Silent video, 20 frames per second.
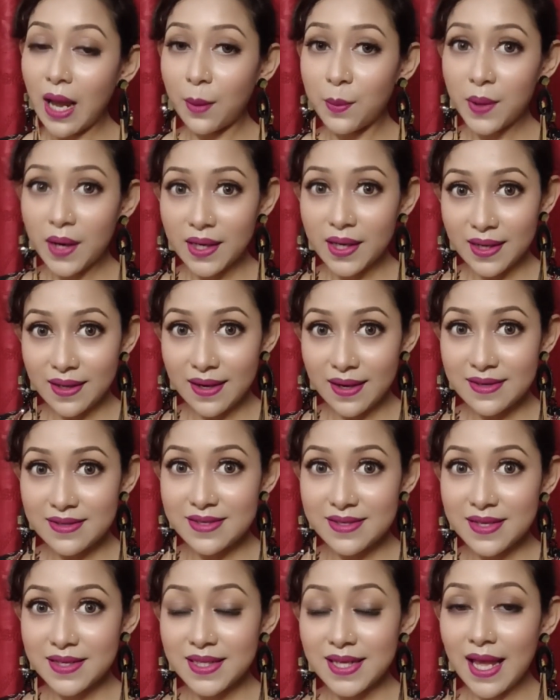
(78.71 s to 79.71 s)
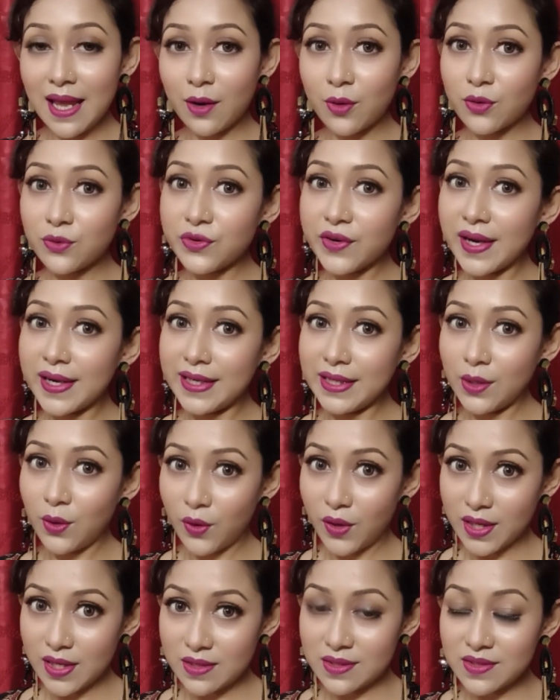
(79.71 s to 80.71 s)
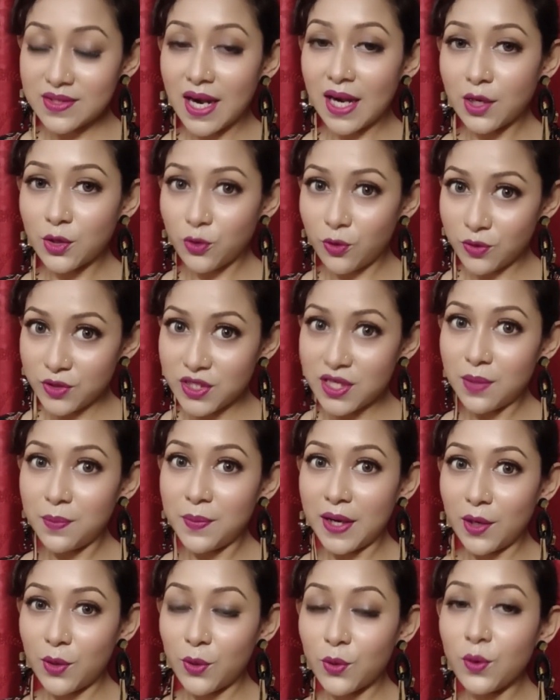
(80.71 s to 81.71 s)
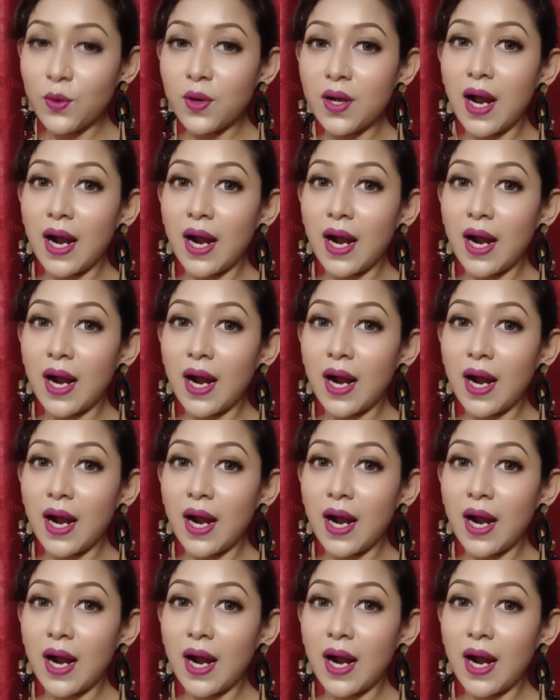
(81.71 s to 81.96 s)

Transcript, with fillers: আবার এনার্জি নিয়ে এখন রেডি হয়ে স্টার্ট করছি বেরোনো